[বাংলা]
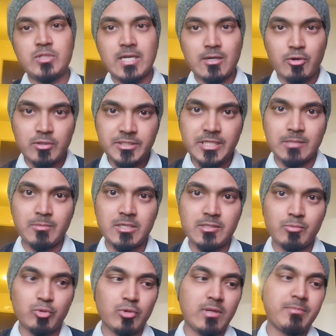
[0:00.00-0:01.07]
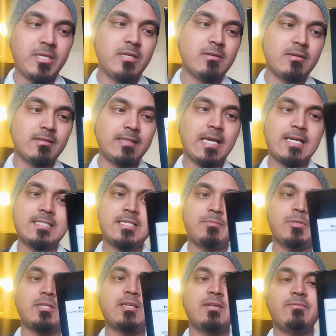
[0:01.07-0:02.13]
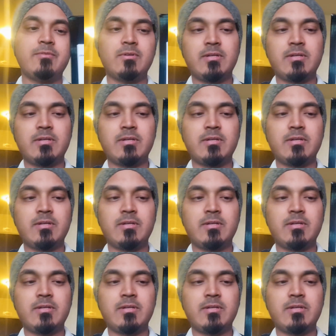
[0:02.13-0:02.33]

তো যার কারণে ষাট মিলিটার বোতল আমি দেখাচ্ছি আপনাদেরকে